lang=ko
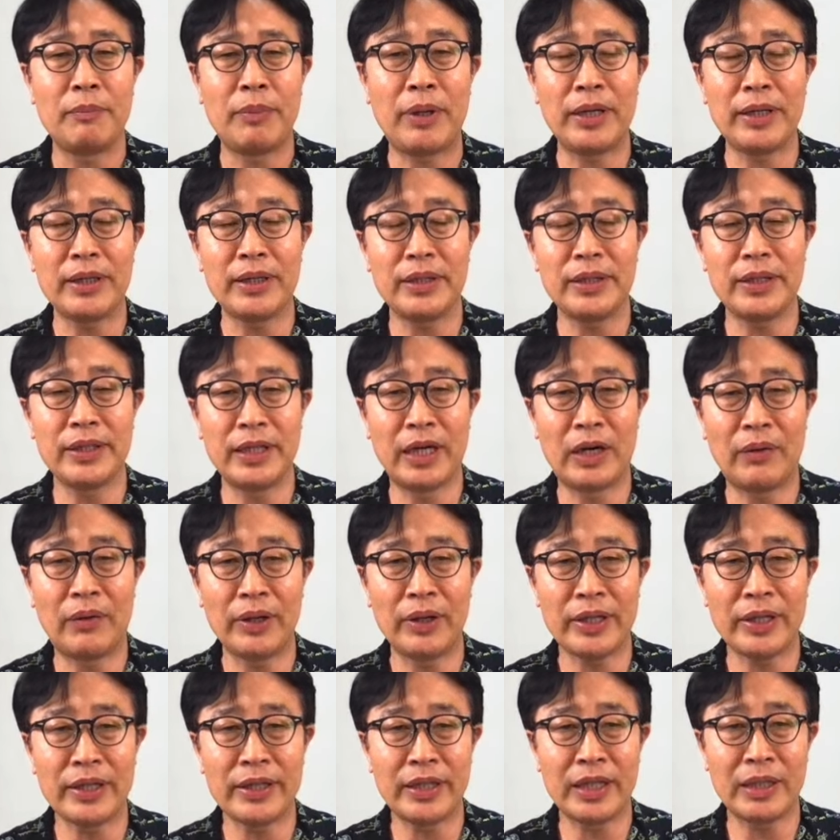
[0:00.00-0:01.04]
판결이
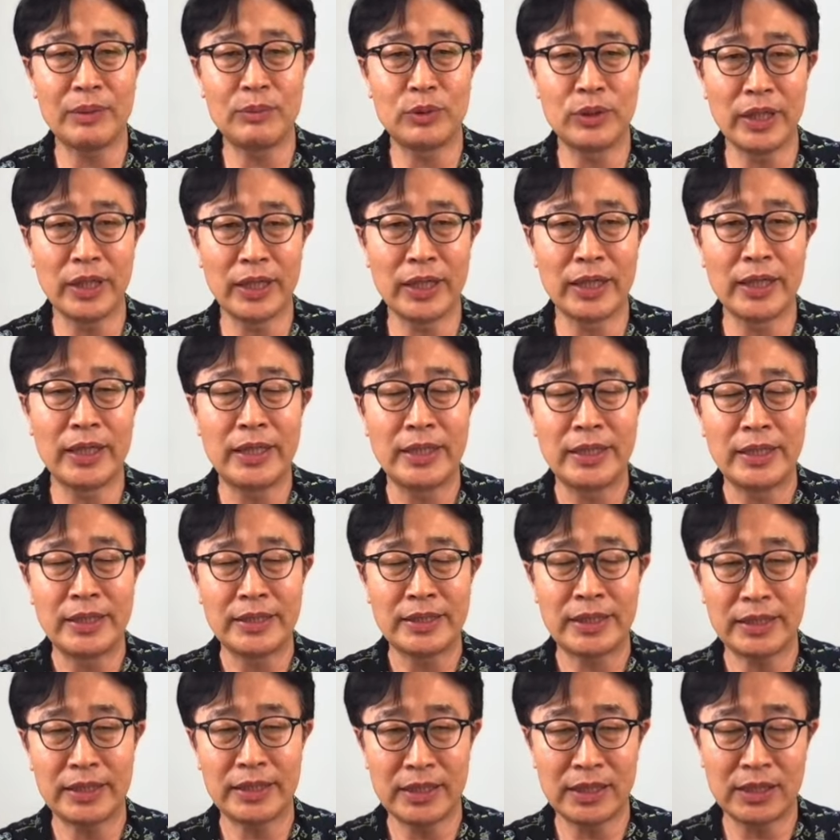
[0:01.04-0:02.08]
나왔기 때문에
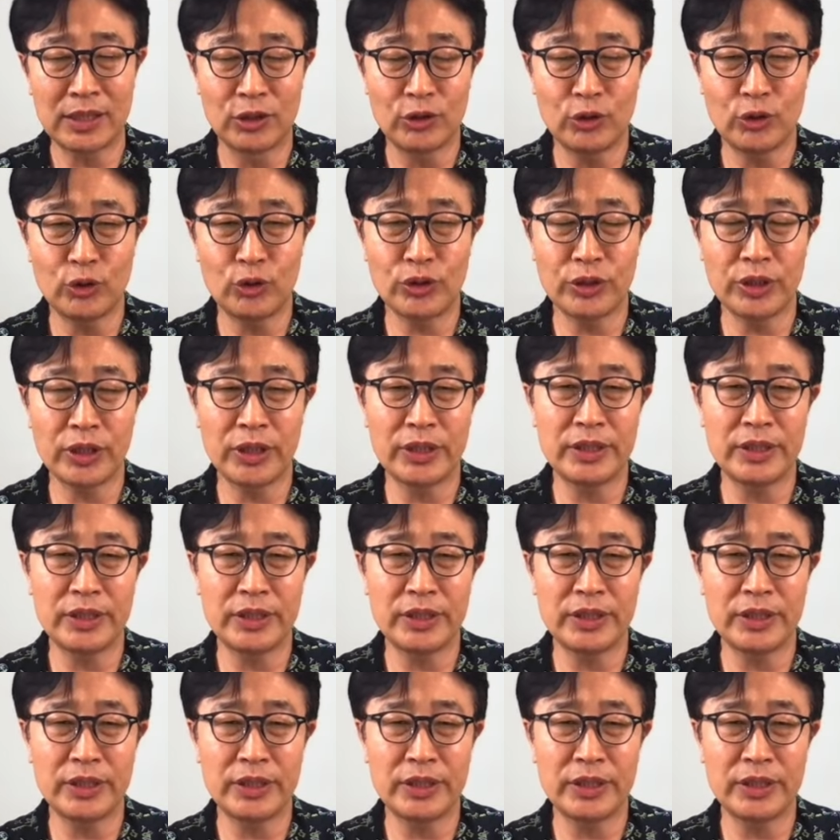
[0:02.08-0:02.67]
사실 건축